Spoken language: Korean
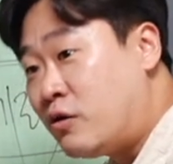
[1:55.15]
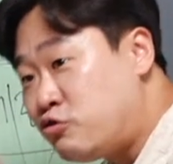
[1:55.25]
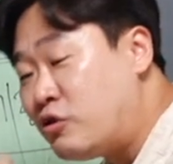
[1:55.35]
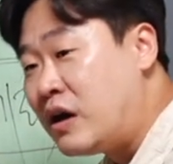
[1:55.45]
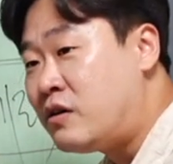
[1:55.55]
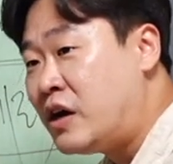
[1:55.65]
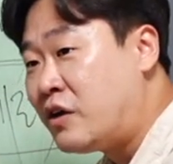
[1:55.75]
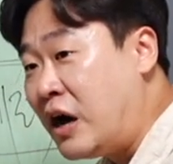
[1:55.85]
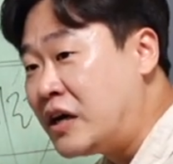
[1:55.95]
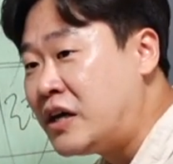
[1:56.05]
국왕과의
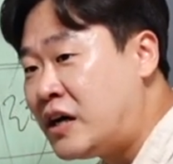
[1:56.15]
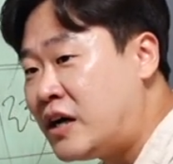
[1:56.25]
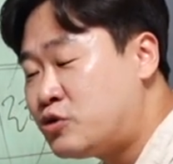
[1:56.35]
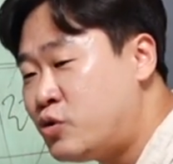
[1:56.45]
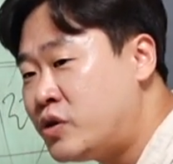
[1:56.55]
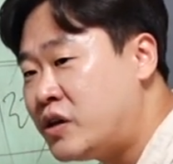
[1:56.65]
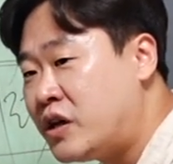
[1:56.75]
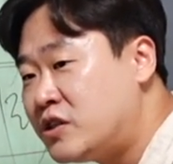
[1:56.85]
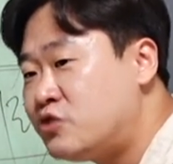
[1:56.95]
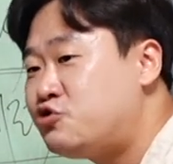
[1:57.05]
관계가 초기에
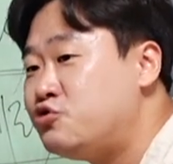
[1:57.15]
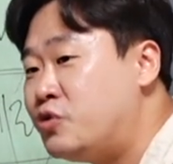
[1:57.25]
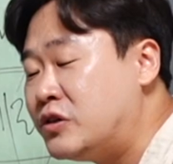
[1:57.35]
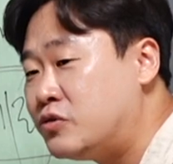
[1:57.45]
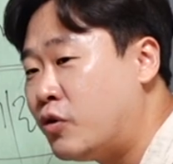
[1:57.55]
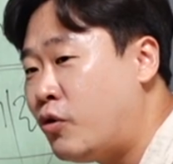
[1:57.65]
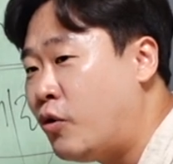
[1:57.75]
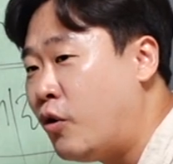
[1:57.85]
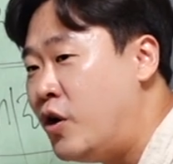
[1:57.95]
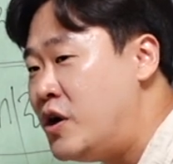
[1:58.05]
굉장히
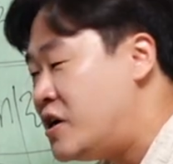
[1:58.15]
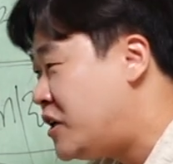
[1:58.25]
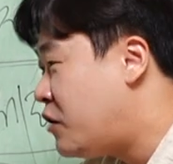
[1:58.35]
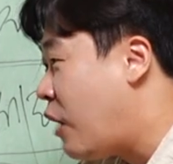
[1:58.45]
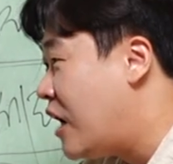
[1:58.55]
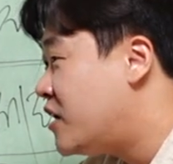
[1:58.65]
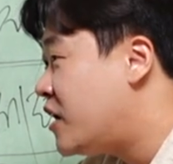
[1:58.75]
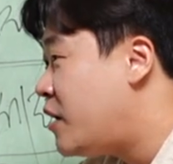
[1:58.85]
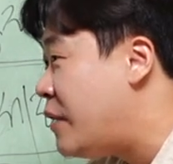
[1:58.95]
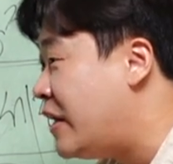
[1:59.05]
중요했었고, 이
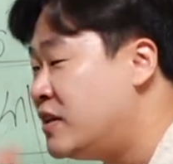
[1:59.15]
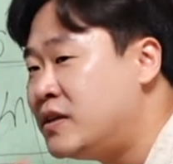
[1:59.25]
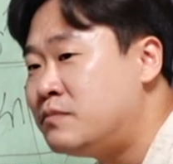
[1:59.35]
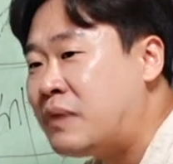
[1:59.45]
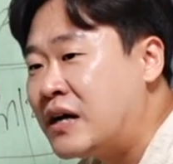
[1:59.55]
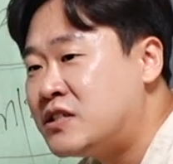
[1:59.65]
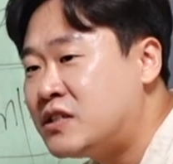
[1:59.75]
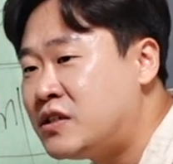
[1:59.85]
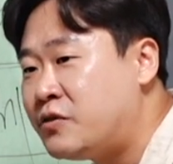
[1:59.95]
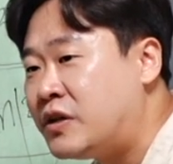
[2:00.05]
관계 맺는
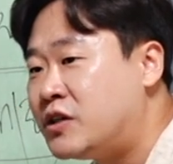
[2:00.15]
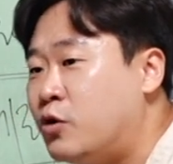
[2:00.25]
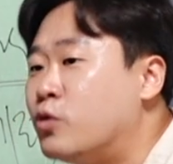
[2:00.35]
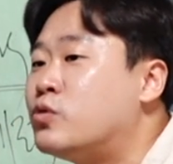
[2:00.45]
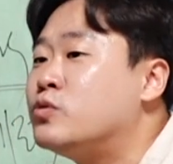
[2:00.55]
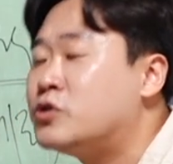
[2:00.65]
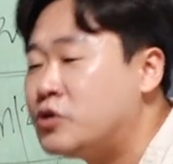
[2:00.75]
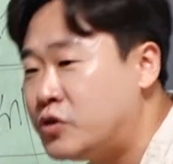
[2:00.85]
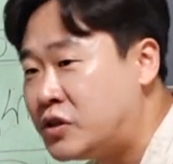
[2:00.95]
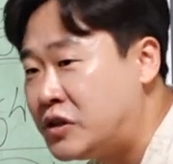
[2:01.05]
방식들이 굉장히
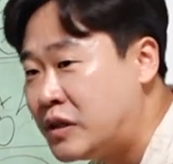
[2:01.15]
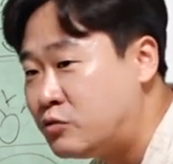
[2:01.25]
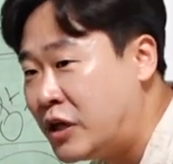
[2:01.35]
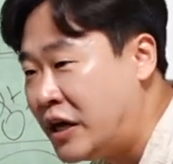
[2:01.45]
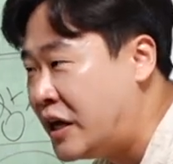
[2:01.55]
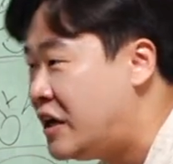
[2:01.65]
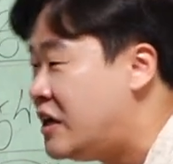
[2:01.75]
역동적이었기 때문에